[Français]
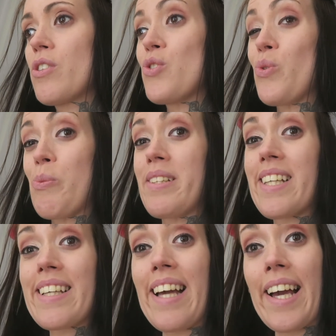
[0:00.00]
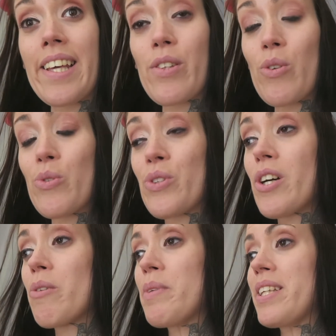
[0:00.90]
Je veux pas dire qu'il n'y a rien dans le
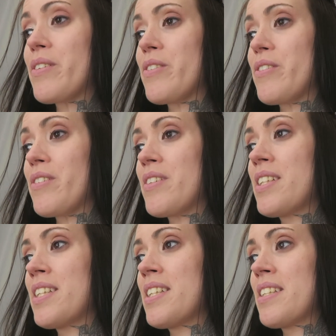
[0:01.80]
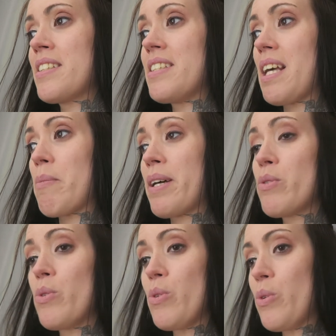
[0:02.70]
nord mais euh, il n'y a pas
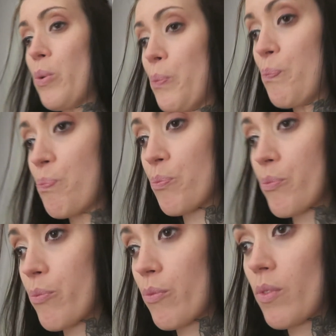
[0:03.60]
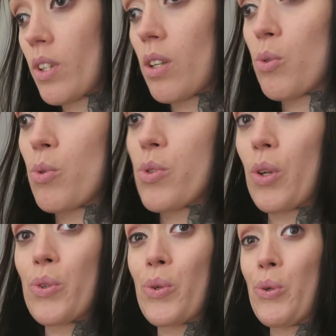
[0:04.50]
de, de
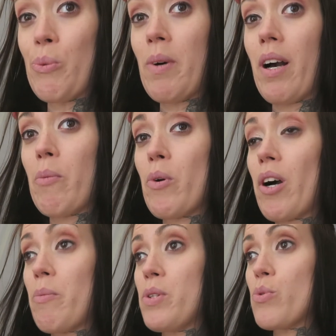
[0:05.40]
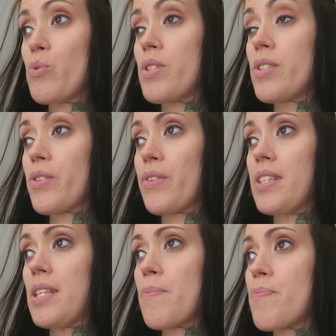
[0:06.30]
centre euh, par rapport à mes soucis de
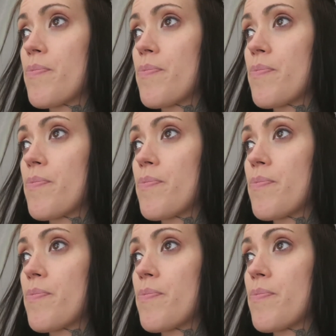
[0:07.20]
santé.